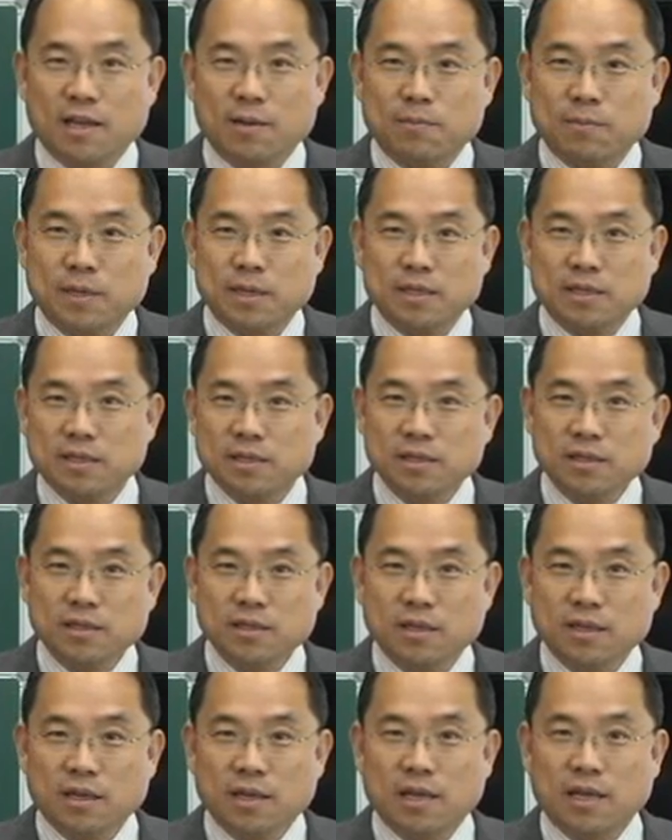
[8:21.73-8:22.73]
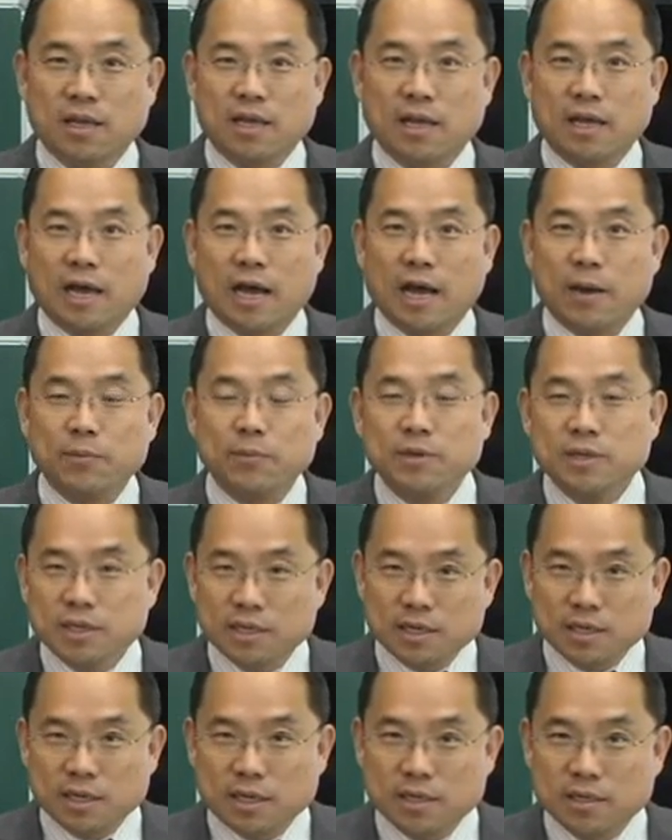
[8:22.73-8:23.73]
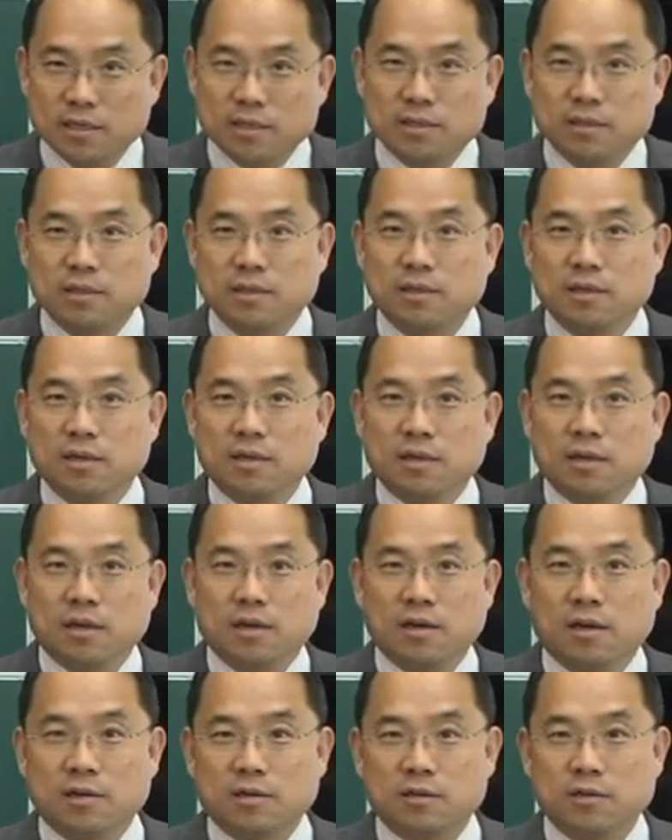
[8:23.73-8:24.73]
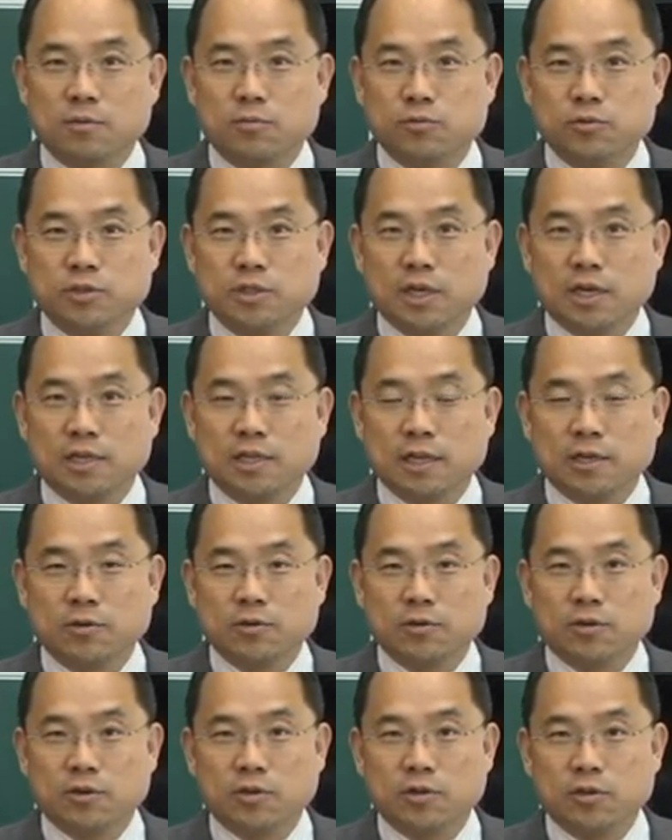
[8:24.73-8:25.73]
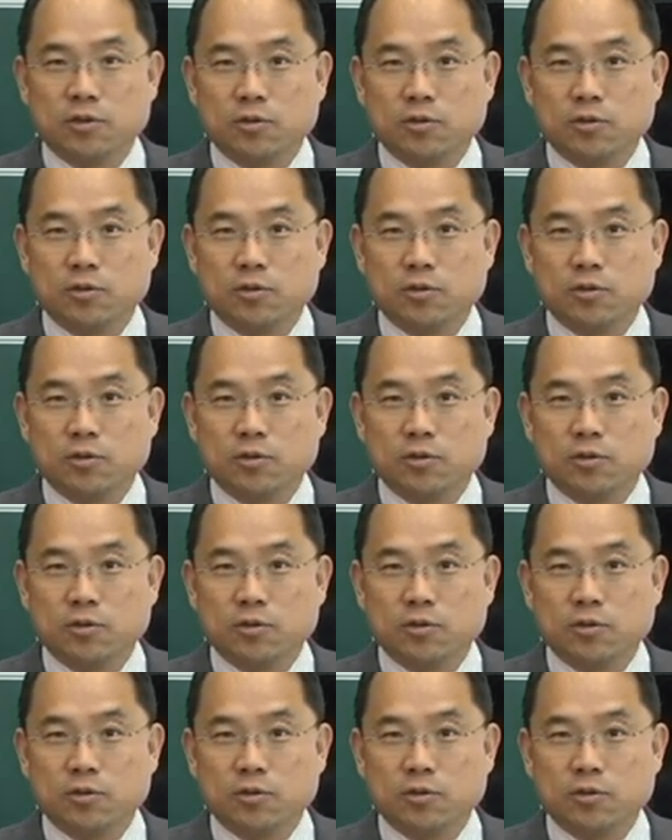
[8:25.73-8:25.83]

B는 암을 일으키는 어, 그런 문제가 되고요.